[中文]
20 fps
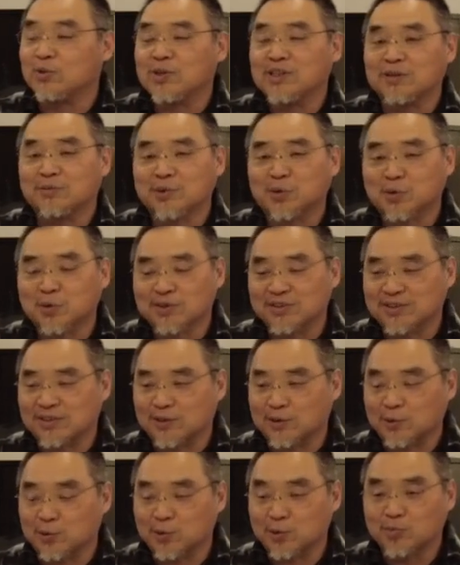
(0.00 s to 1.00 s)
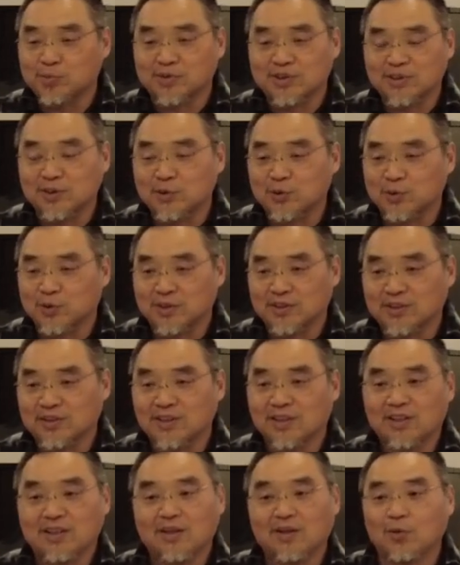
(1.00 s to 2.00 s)
为什么说使徒不是说
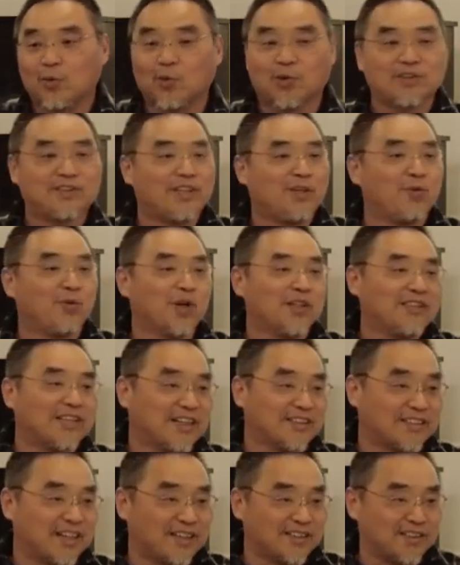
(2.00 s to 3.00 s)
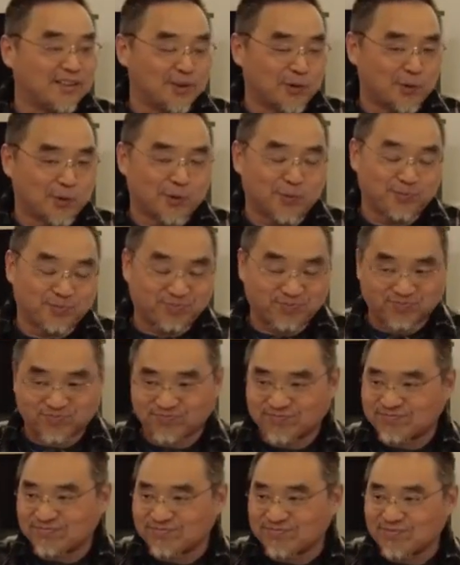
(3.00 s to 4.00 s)
我今天我想当使徒，
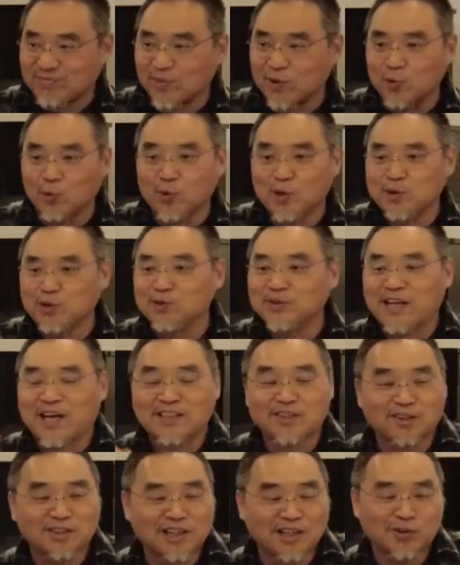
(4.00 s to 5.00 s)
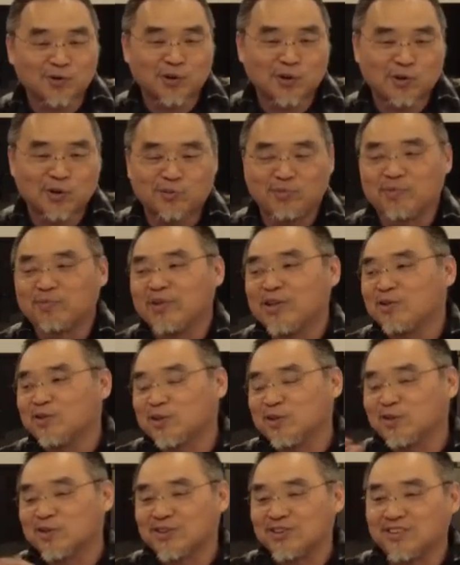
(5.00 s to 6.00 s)
我就拿到天国权柄，没有
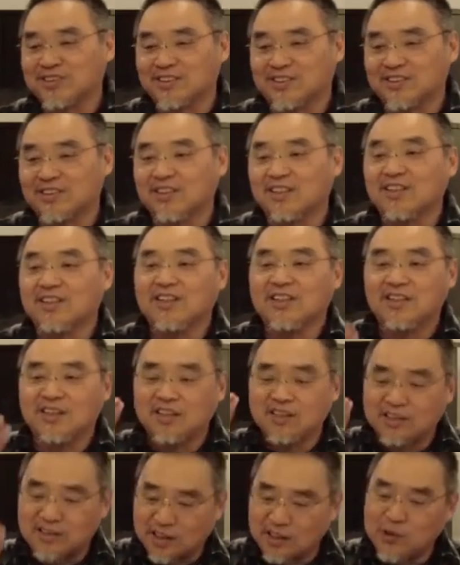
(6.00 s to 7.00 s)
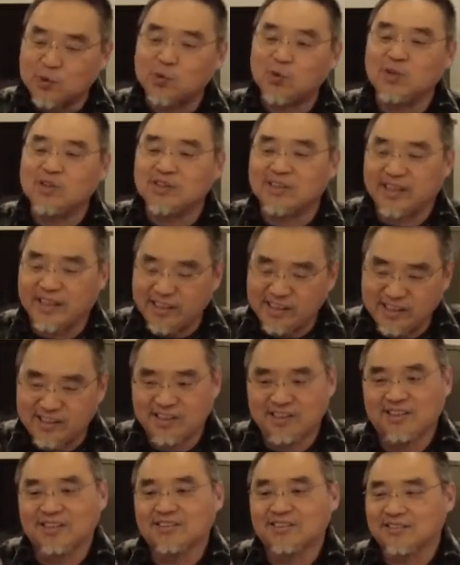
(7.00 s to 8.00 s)
这种事情。神说给
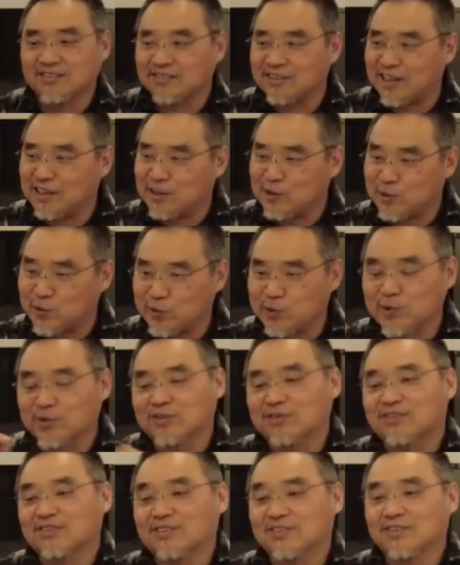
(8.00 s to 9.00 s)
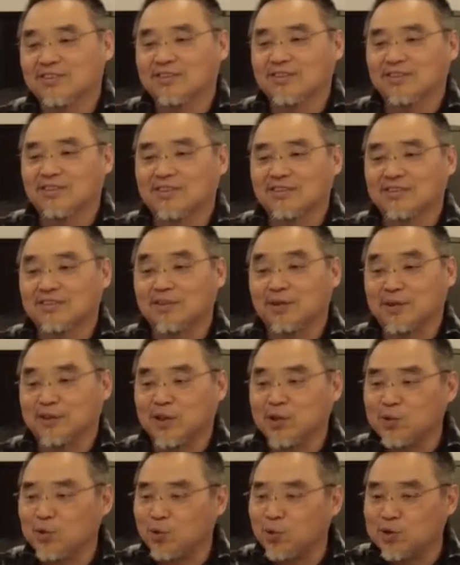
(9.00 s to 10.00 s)
你，那你就有；对，
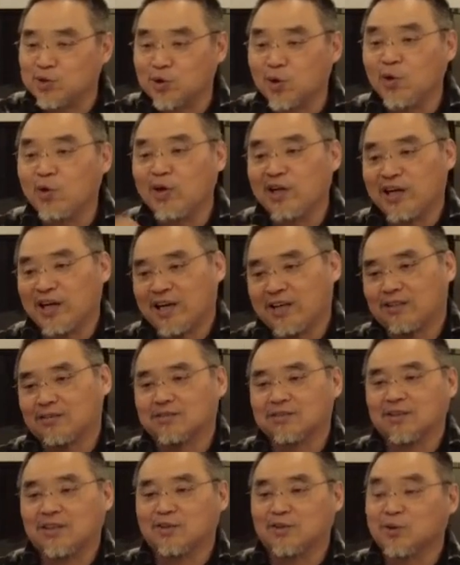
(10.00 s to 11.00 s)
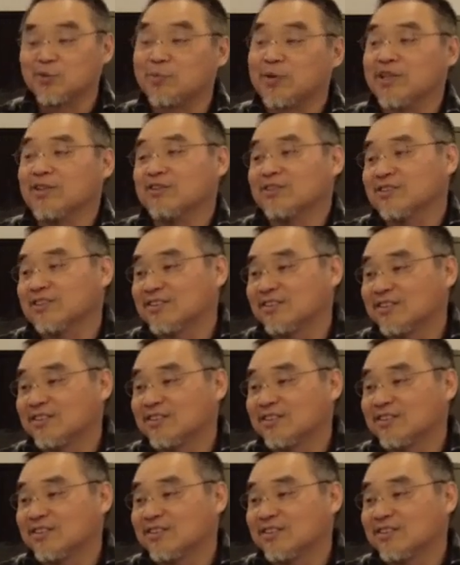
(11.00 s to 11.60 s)
神说我收回来，那你就没有了。